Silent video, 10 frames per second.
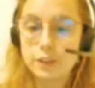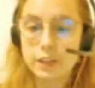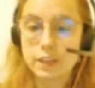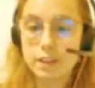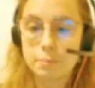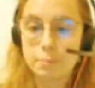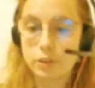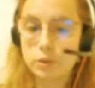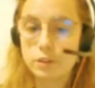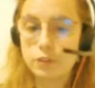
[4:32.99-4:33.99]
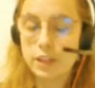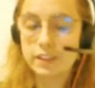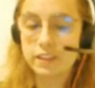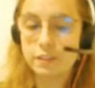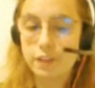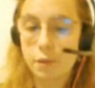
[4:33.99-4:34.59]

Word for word: vit rien parce que les fenêtres étaient